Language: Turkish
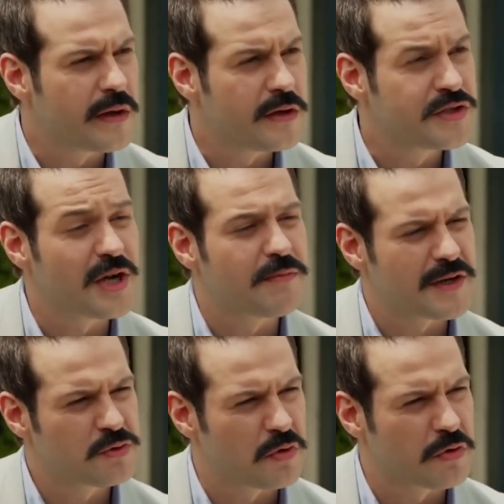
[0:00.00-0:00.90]
Bey,
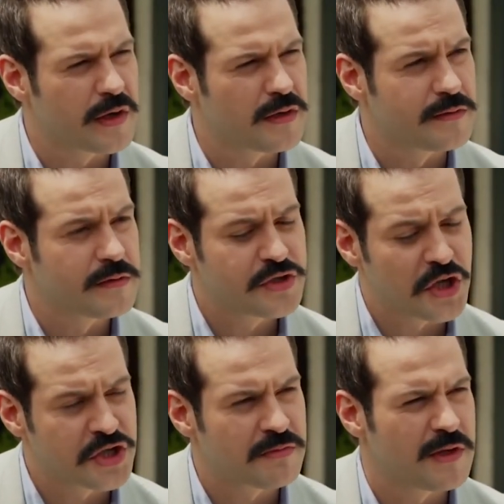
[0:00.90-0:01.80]
çapraz sorguya alın.
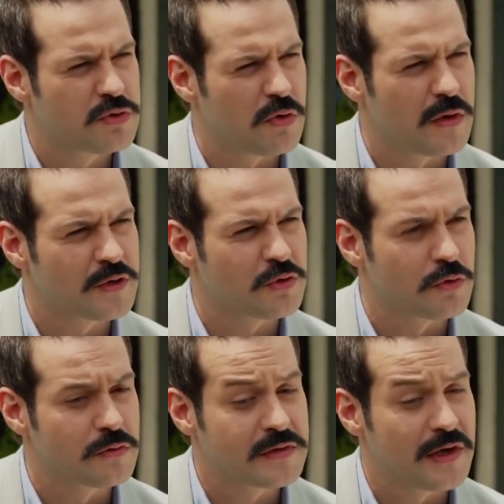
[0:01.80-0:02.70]
Şaşırtmalı sorular
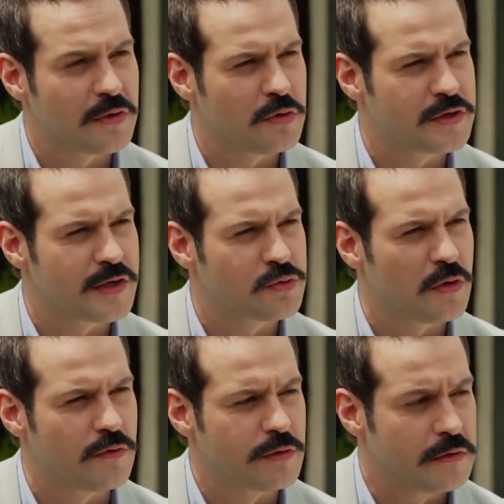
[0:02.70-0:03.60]
sorun. Sağa gösterim, sol